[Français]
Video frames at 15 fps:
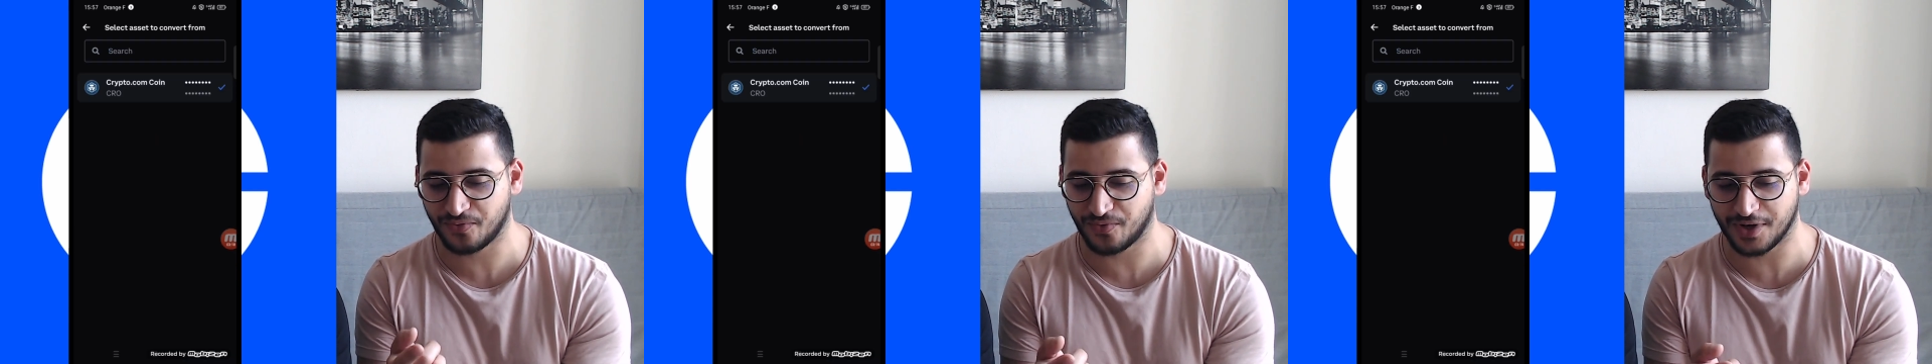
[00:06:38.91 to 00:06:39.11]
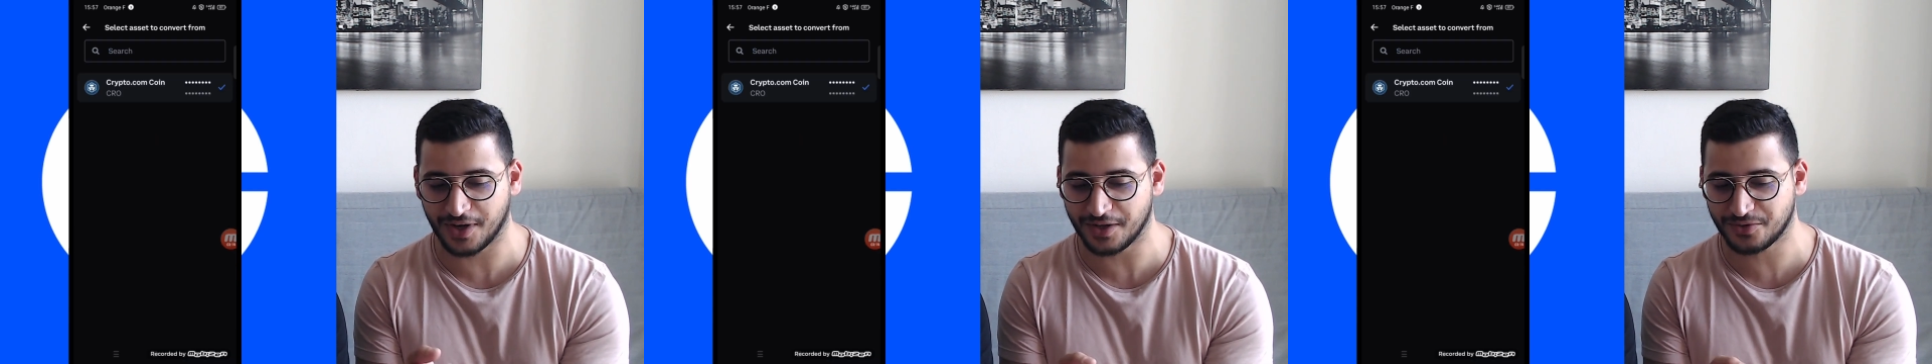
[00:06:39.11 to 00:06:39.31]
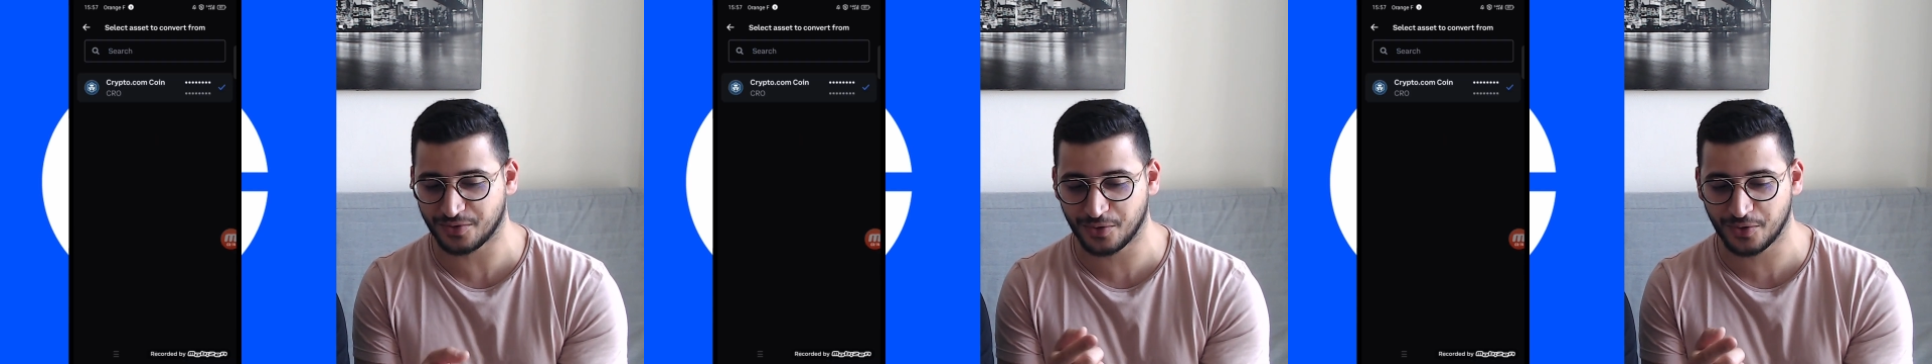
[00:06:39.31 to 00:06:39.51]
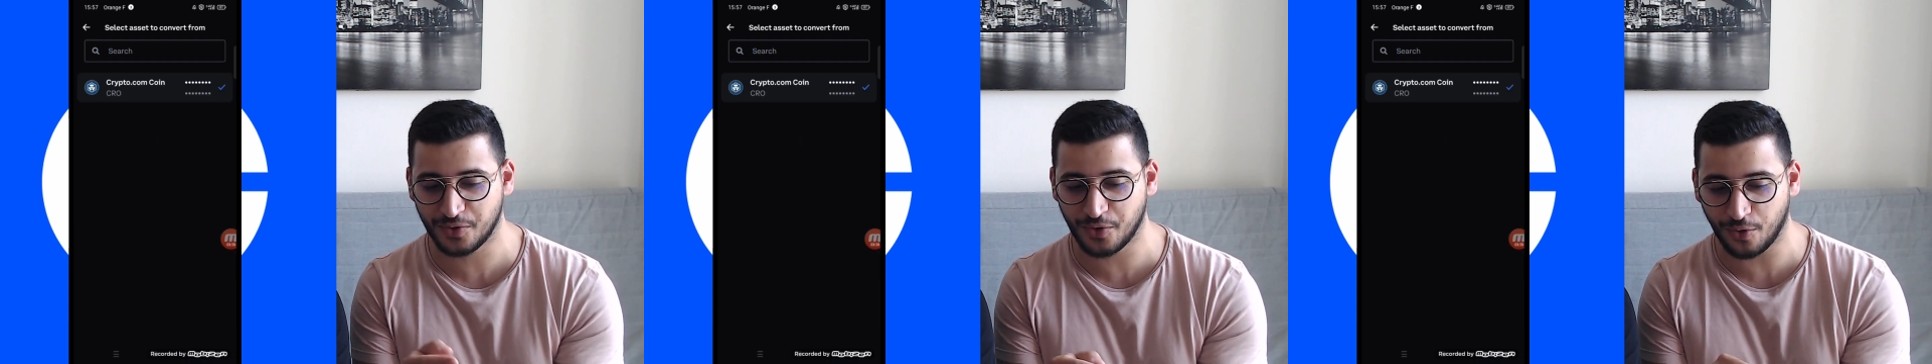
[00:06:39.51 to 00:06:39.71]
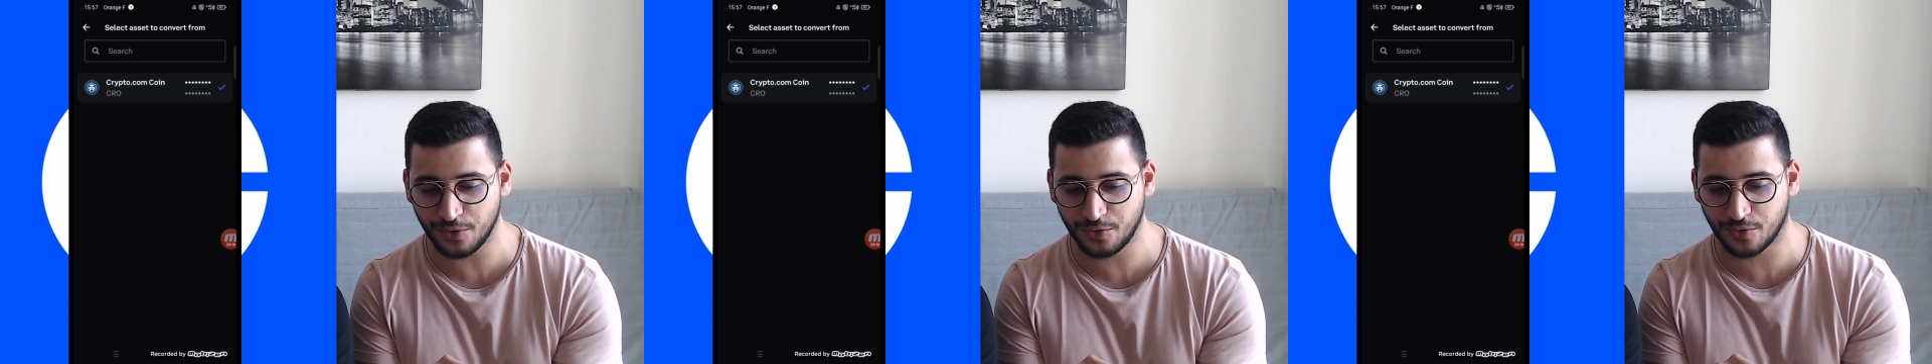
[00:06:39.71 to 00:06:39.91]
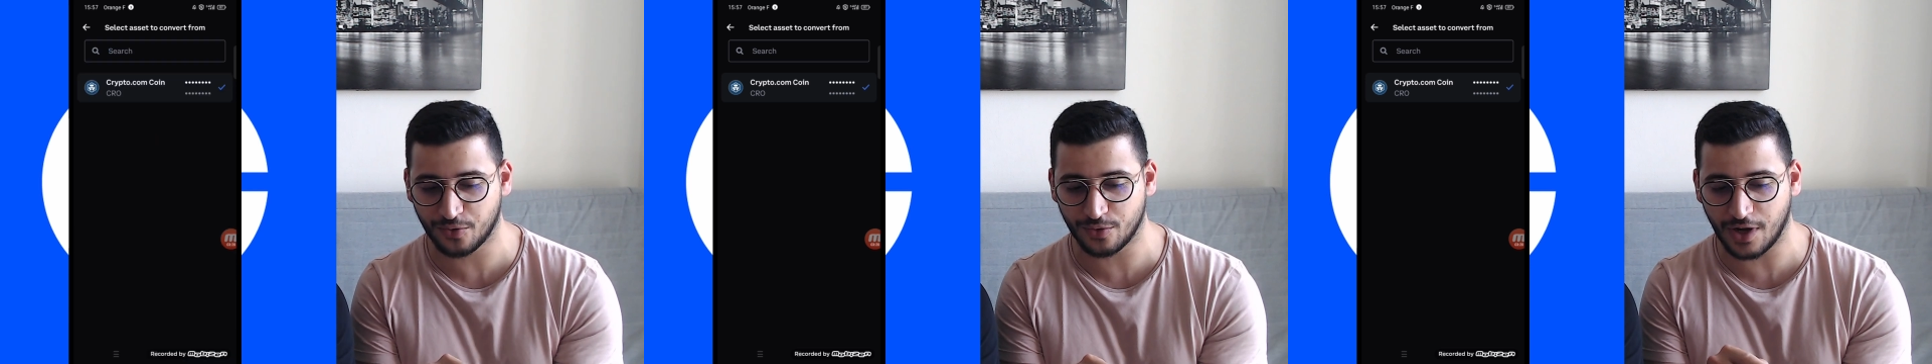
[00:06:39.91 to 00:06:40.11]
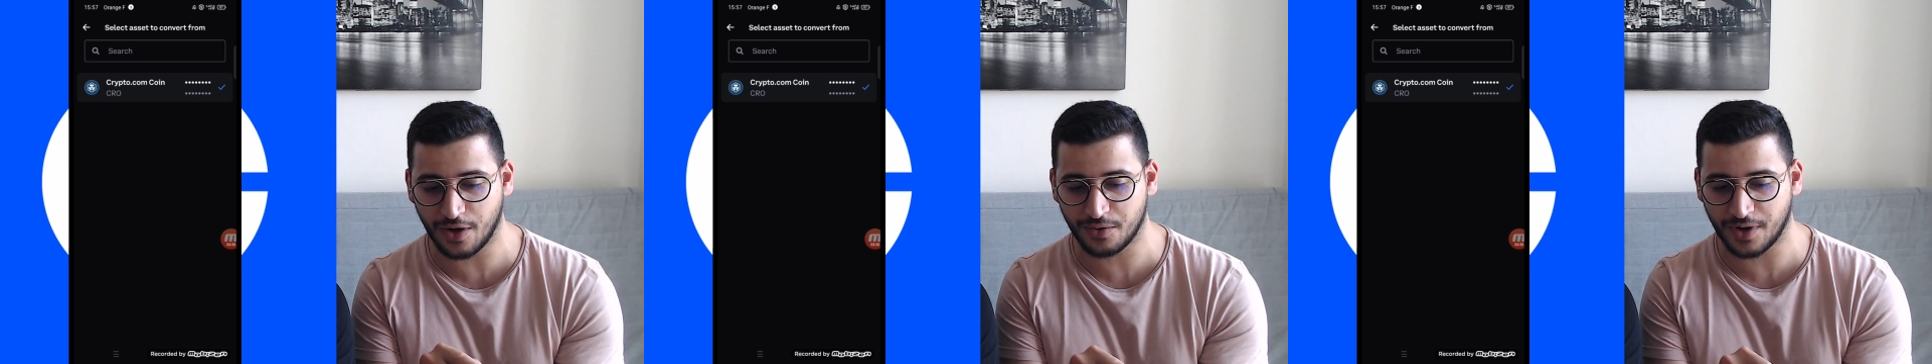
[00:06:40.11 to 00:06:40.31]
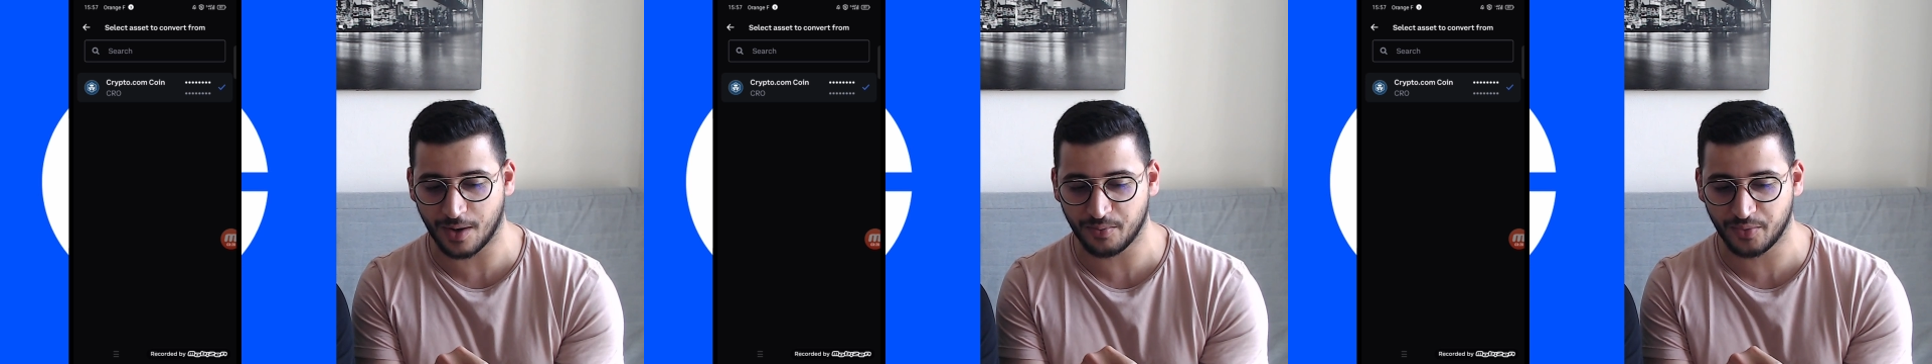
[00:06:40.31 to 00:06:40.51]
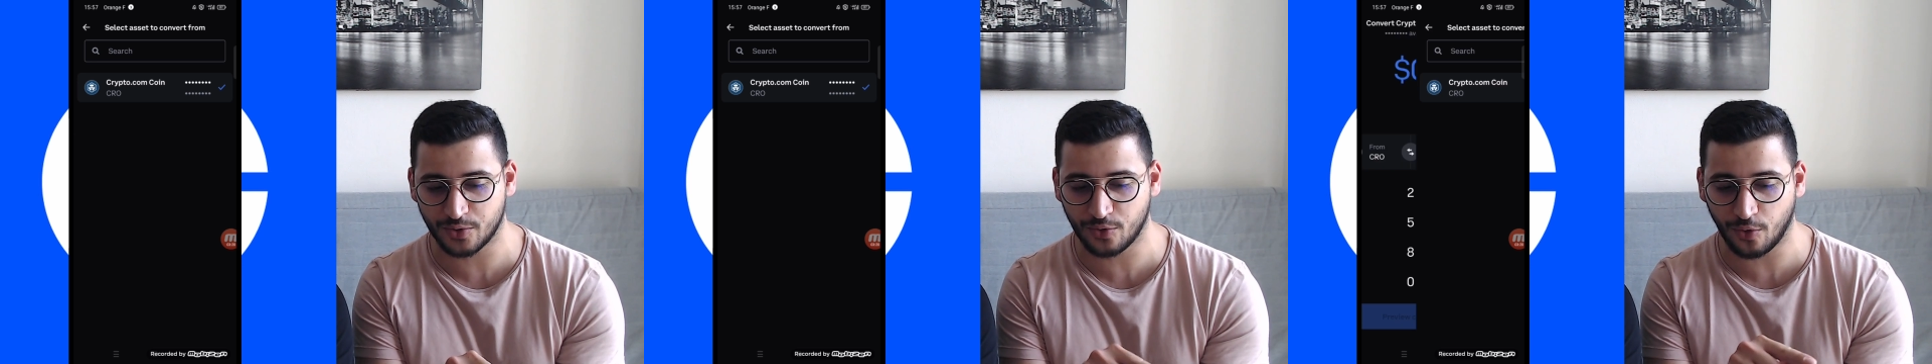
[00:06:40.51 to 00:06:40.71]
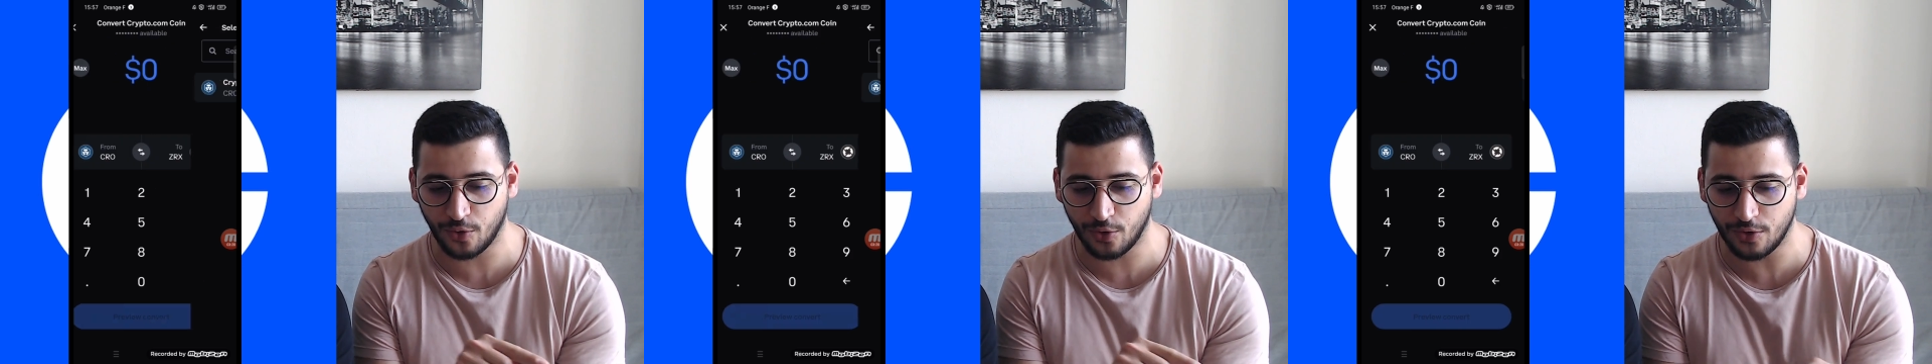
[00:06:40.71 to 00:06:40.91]
Voilà, sur le cro, Donc là, on a un peu de
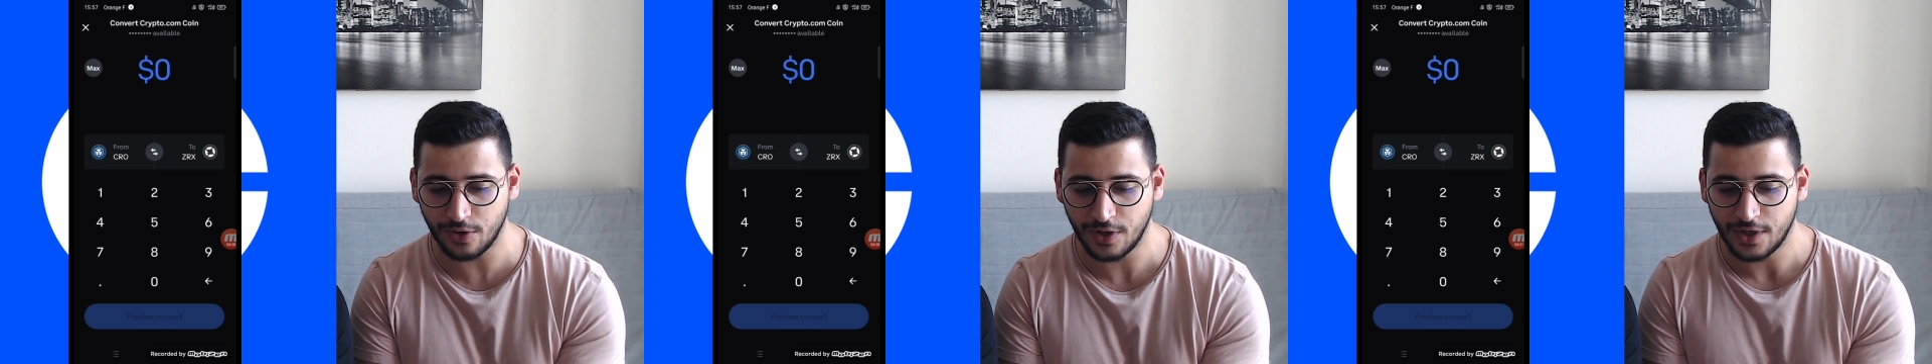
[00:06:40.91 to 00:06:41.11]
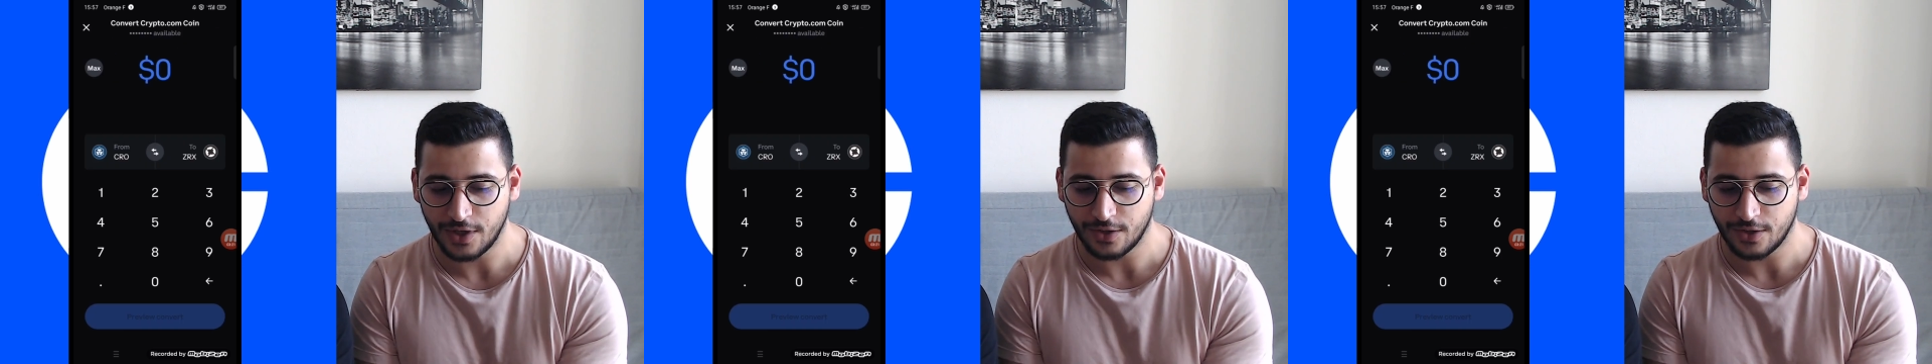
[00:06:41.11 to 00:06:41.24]
cro